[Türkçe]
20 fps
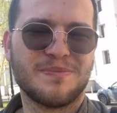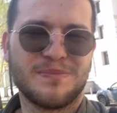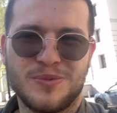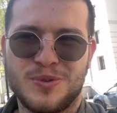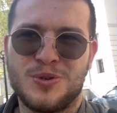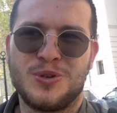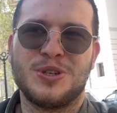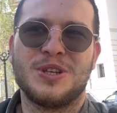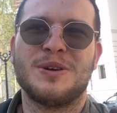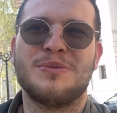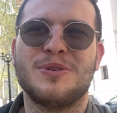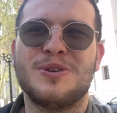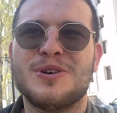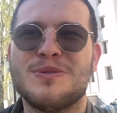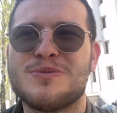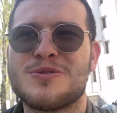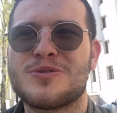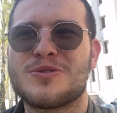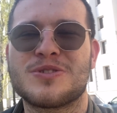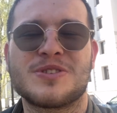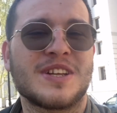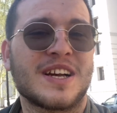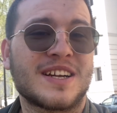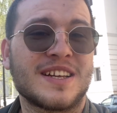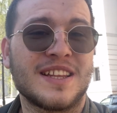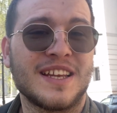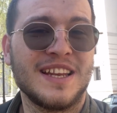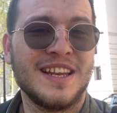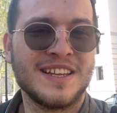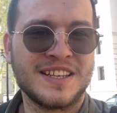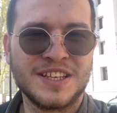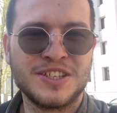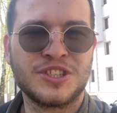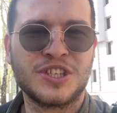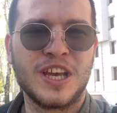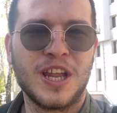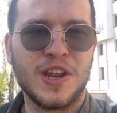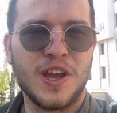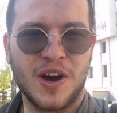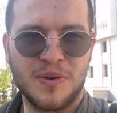Düşünebiliyor musunuz? Ne kadar ilginç
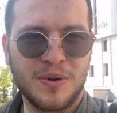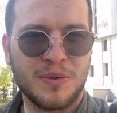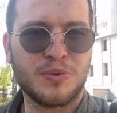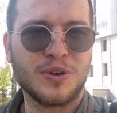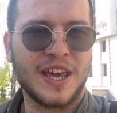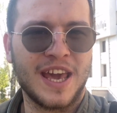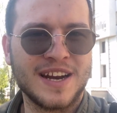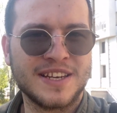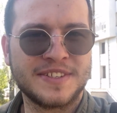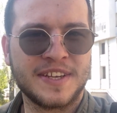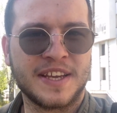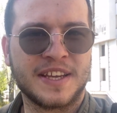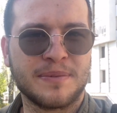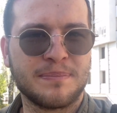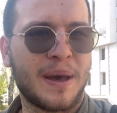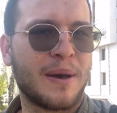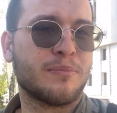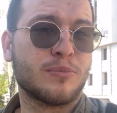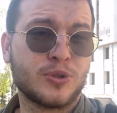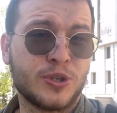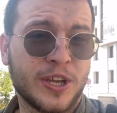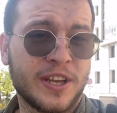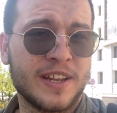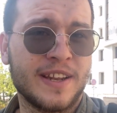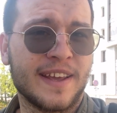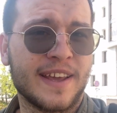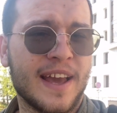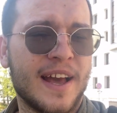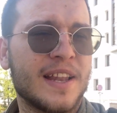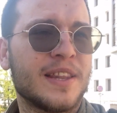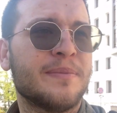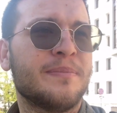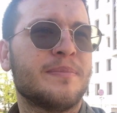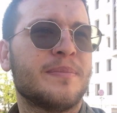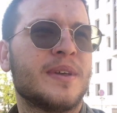geliyor ama bu gerçek. Ben bu şekilde geldim.